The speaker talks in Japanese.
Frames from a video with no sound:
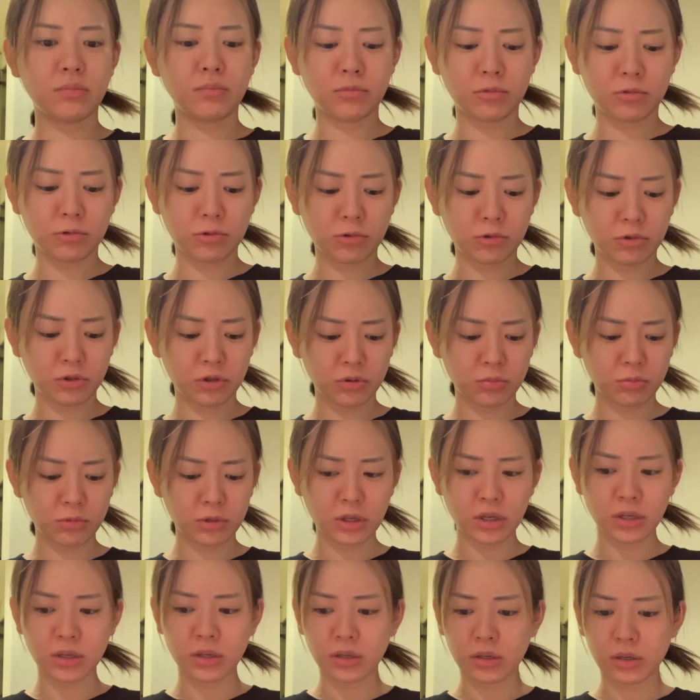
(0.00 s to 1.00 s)
もうどうしようも
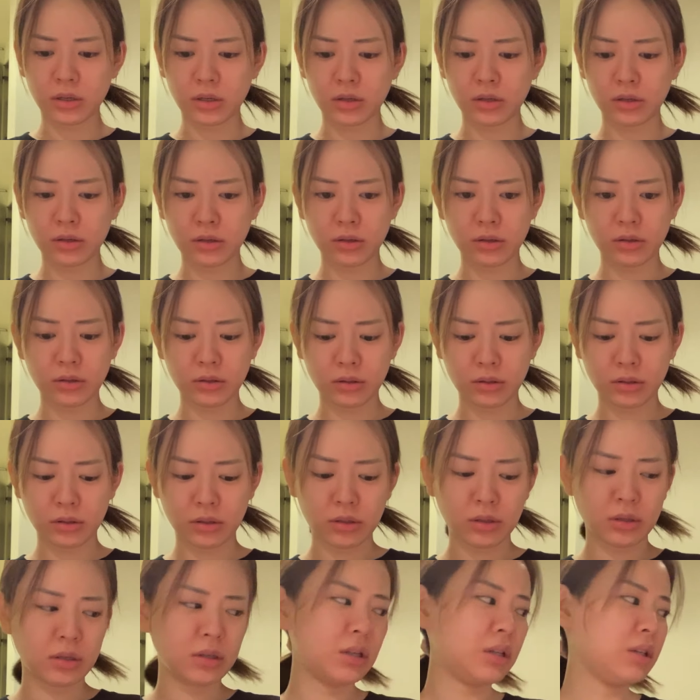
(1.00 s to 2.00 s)
ないんで
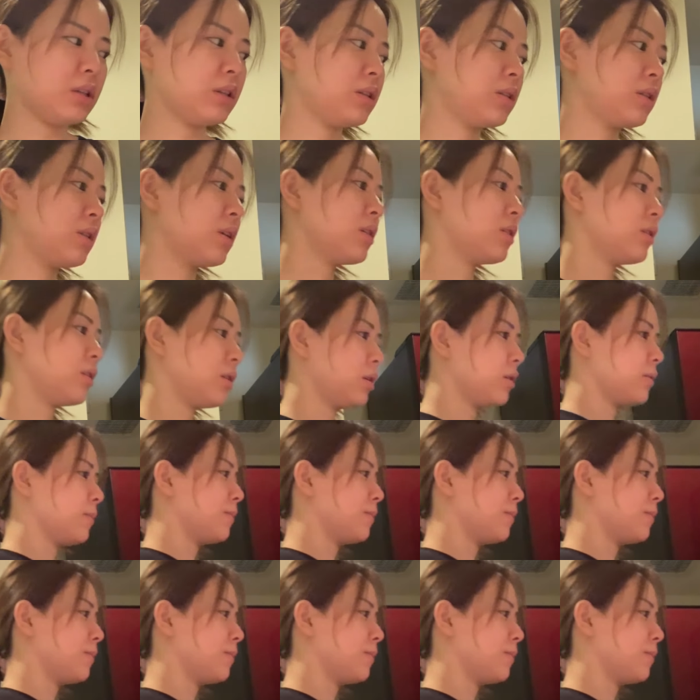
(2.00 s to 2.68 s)
一旦ね